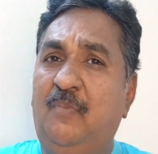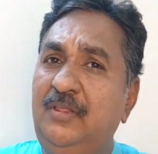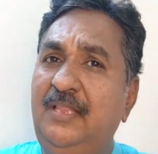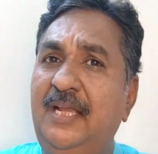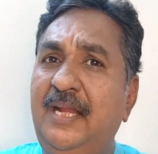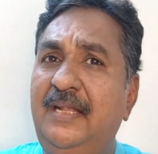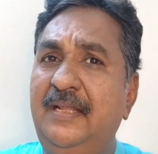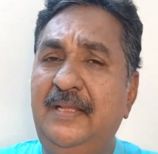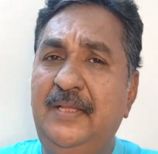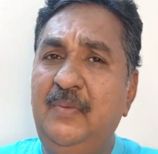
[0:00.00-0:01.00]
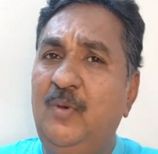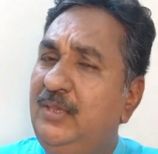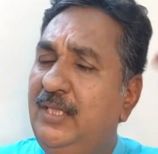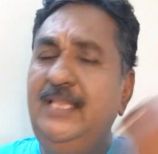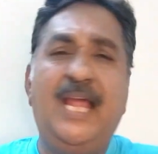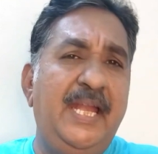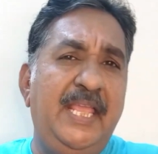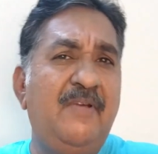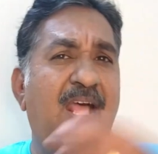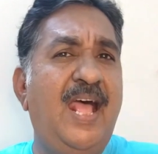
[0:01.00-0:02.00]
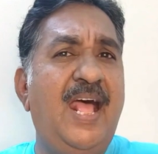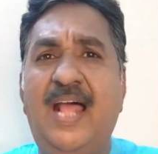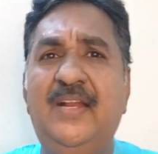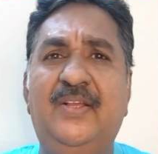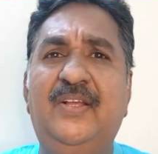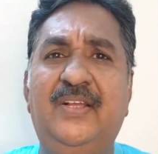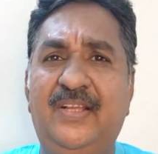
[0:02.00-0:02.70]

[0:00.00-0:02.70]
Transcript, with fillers: பொத்துக்கிட்டு ஊத்து தடிவானோ